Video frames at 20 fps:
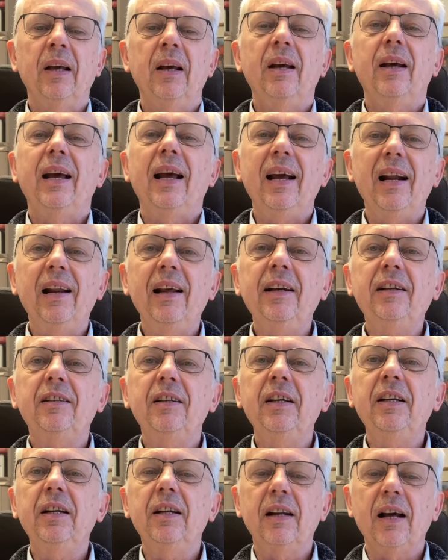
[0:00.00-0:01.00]
Er legt
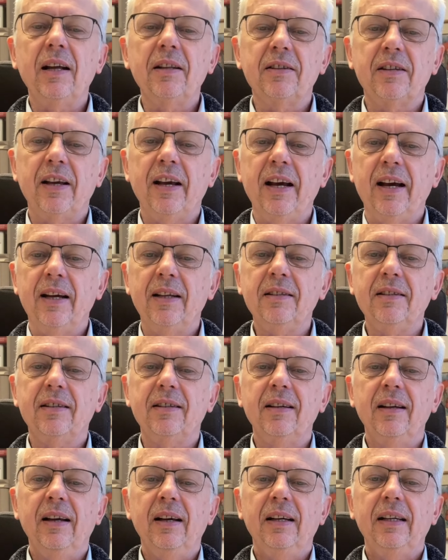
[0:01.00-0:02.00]
ihnen ans
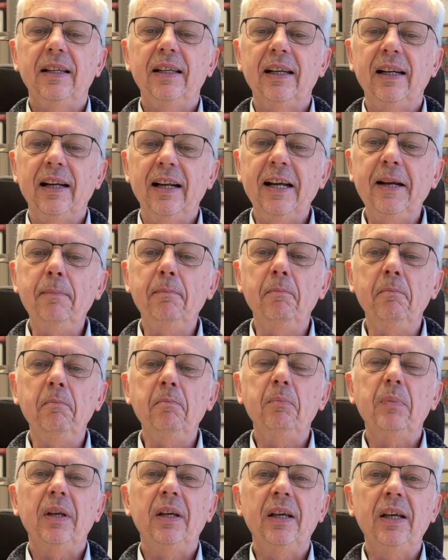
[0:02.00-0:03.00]
Herz, ihr
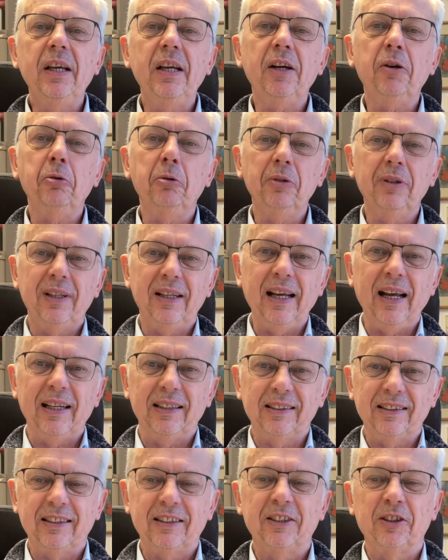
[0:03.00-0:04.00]
Leben hier und
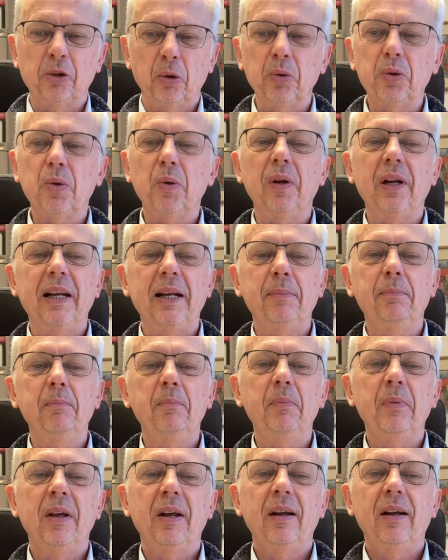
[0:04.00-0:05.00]
jetzt so zu leben,